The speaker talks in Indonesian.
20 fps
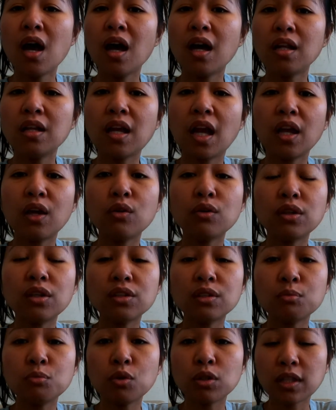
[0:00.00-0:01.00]
dia ikuti
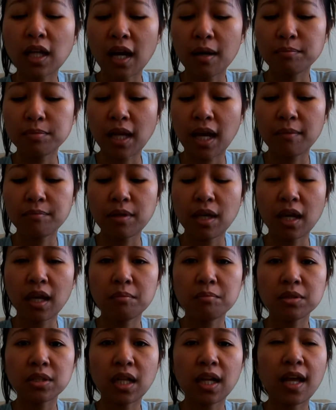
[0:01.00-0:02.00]
semua tahap-tahapnya
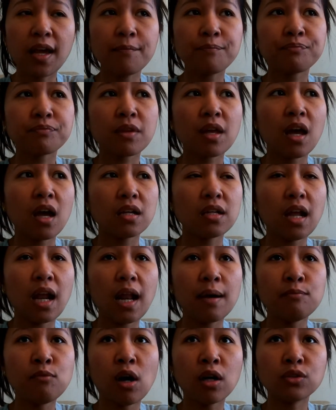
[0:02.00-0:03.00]
kayak misalnya
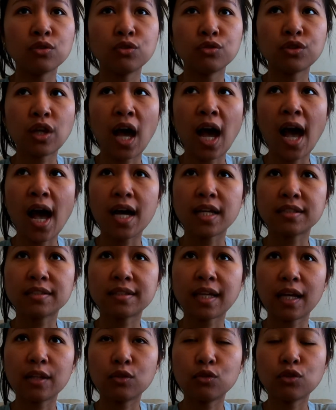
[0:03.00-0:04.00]
dalam waktu
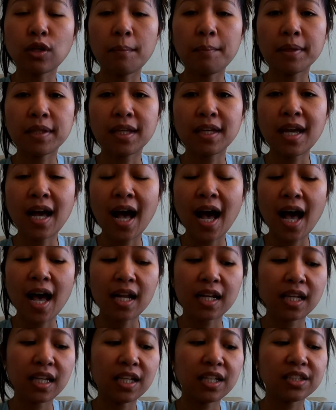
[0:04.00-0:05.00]
satu sampai tiga
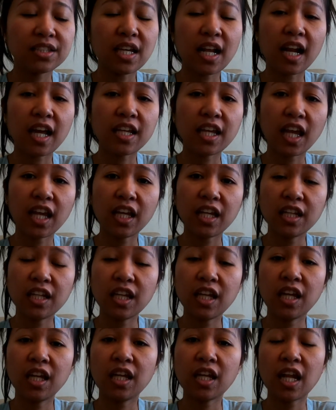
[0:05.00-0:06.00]
hari gejalanya
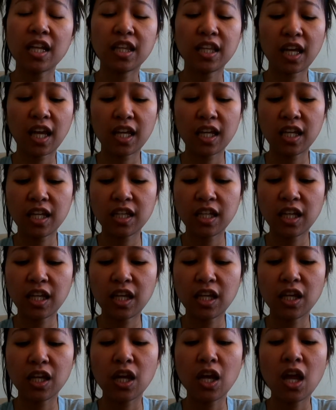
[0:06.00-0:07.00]
ini, nanti kayak
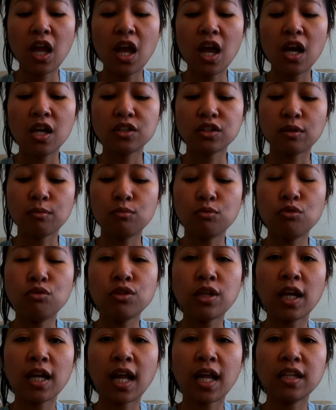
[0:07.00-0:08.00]
gini,
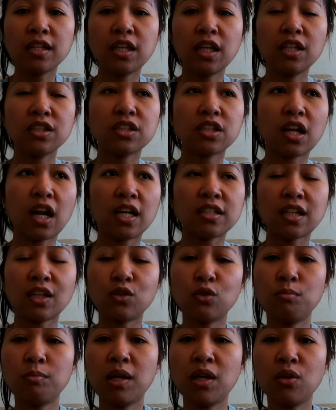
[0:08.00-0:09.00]
sembuhnya nanti setelah
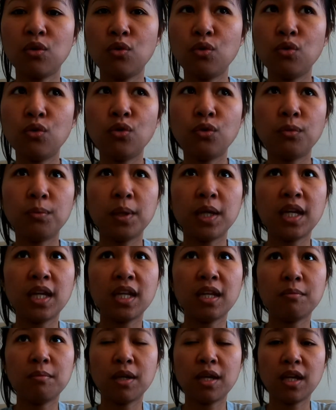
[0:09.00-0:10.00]
satu minggu
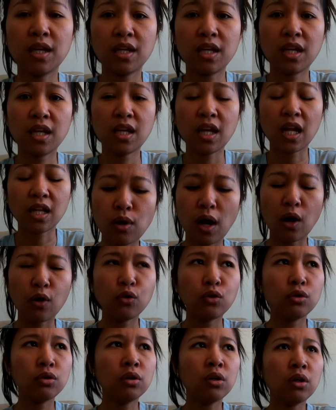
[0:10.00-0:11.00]
begini-begini. Nah,
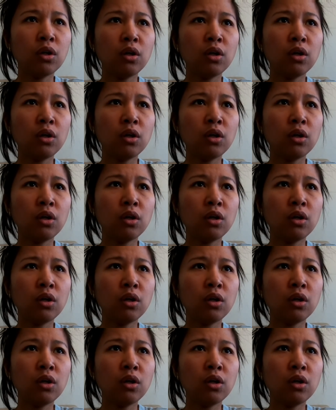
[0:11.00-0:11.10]
aku